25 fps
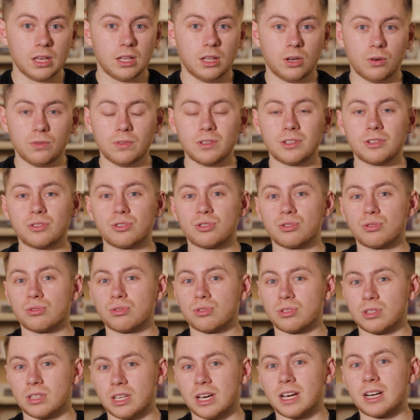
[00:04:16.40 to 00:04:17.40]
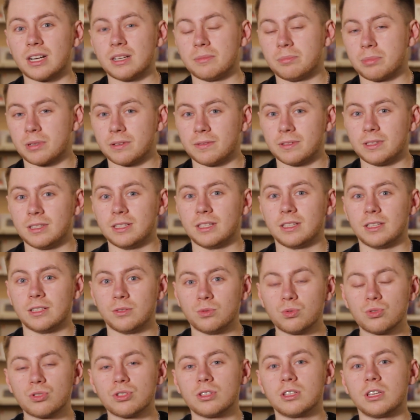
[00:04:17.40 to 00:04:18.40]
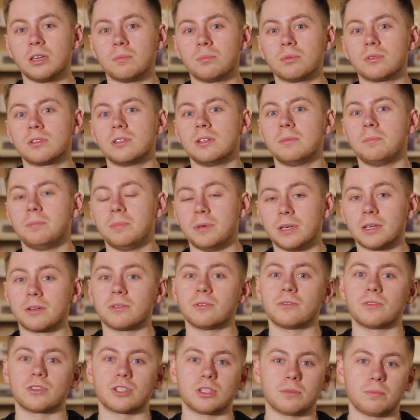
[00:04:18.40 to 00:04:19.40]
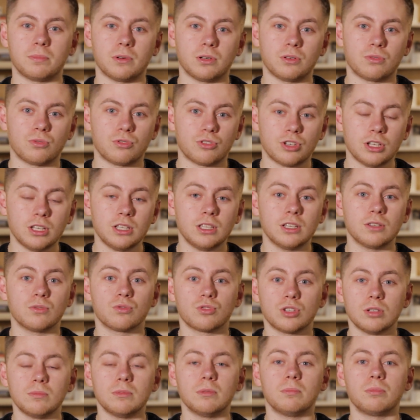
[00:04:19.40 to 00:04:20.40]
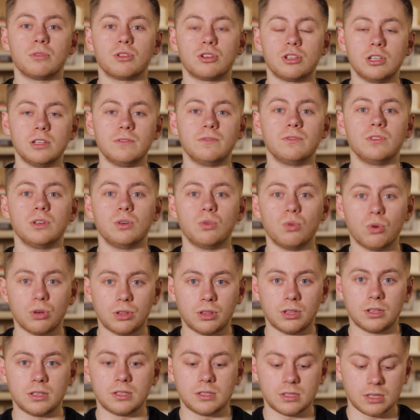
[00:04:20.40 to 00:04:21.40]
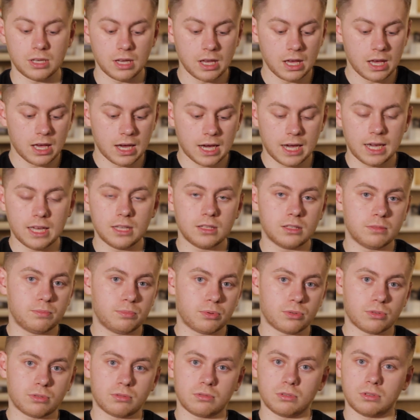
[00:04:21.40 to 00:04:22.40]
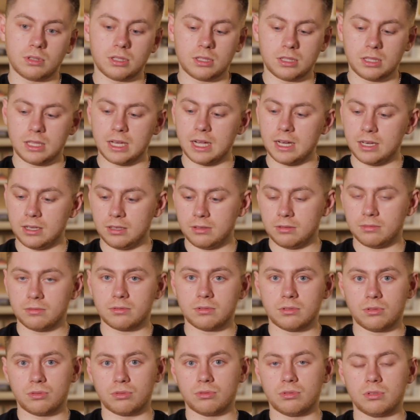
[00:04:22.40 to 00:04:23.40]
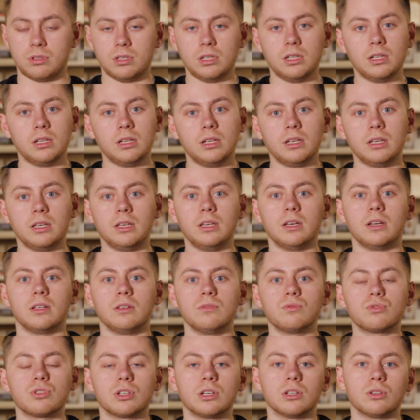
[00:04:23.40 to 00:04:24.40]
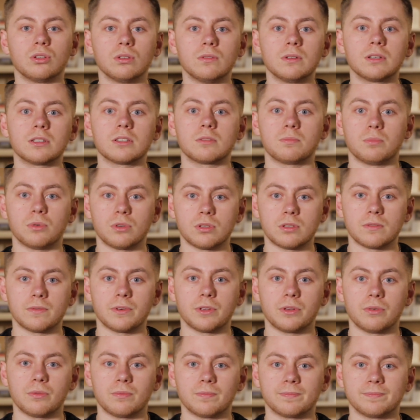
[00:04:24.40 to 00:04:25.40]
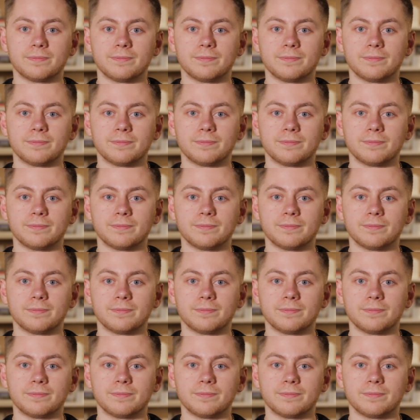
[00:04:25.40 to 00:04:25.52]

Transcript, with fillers: Я уверен, что старые проводные наушники после первого же погружения уже бы пришли в негодность. А эти просто достали, струсили и они уже готовы к использованию.